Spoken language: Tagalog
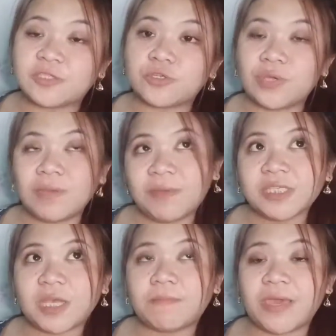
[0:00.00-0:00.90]
So, ibig
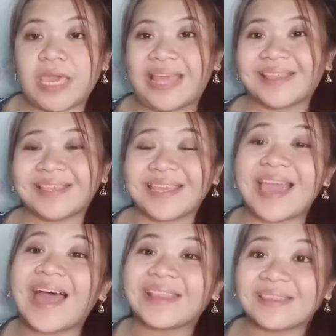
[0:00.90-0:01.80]
sabihin,
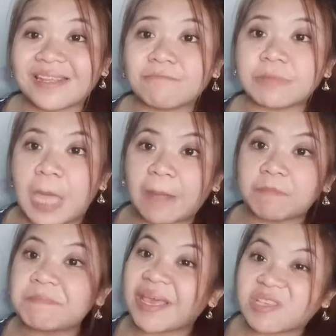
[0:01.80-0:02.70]
309
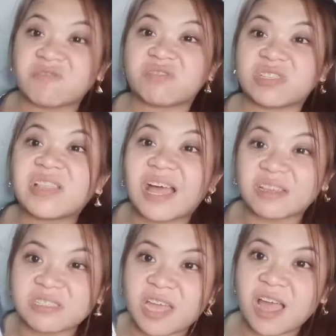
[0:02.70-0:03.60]
pesos lang
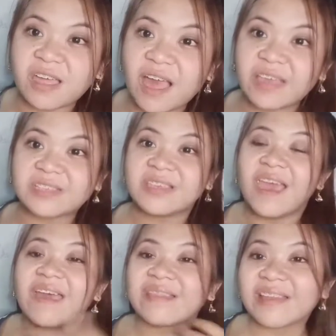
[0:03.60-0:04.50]
siya, guys.
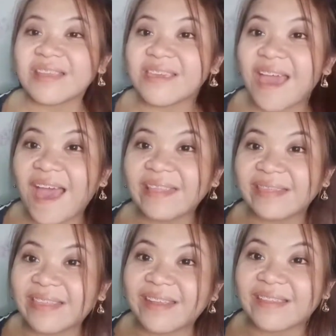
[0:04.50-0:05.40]

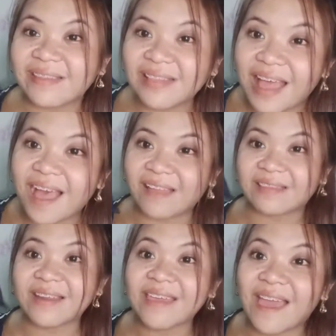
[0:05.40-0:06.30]
300 lang.
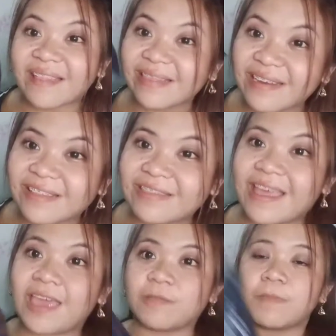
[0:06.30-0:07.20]

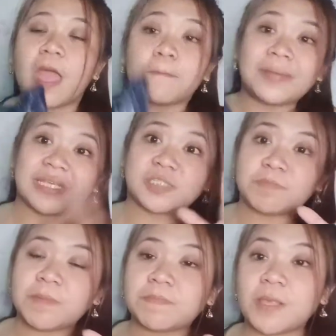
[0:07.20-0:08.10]
309. Plus
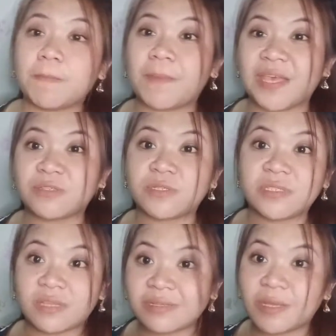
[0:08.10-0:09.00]
50 pesos
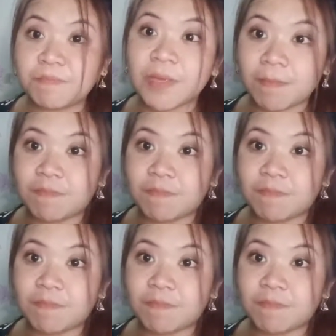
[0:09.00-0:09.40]
na shipping